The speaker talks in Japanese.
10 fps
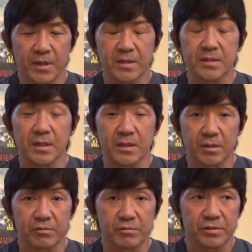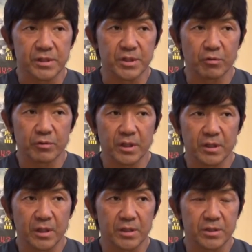最悪機動
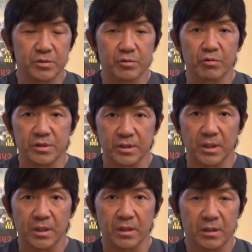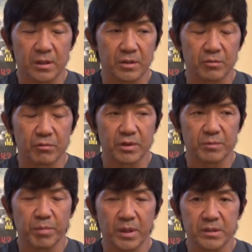隊が出動してあの
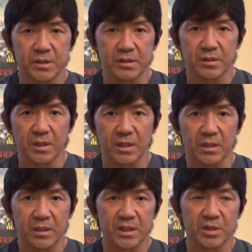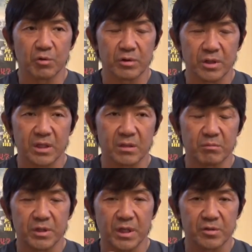一般人対機動隊
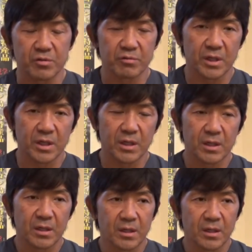みたいなそんな